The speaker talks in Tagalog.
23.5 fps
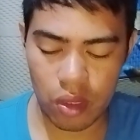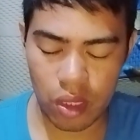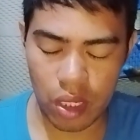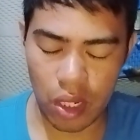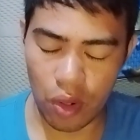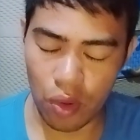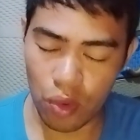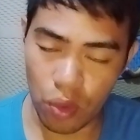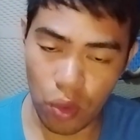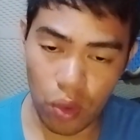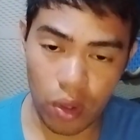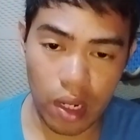
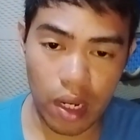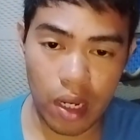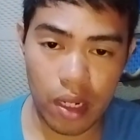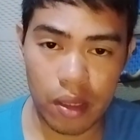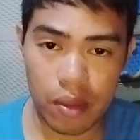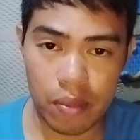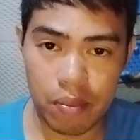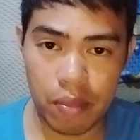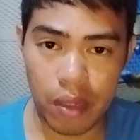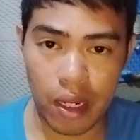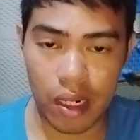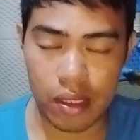
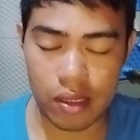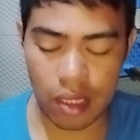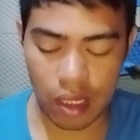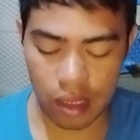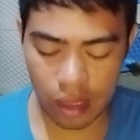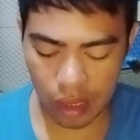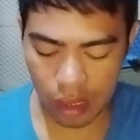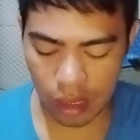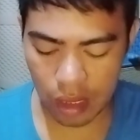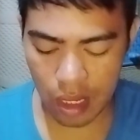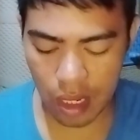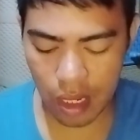karunungan para sa
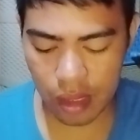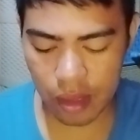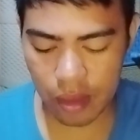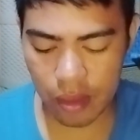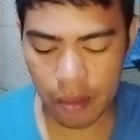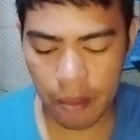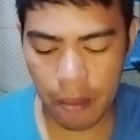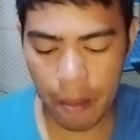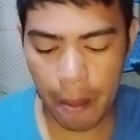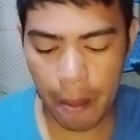ating lahat.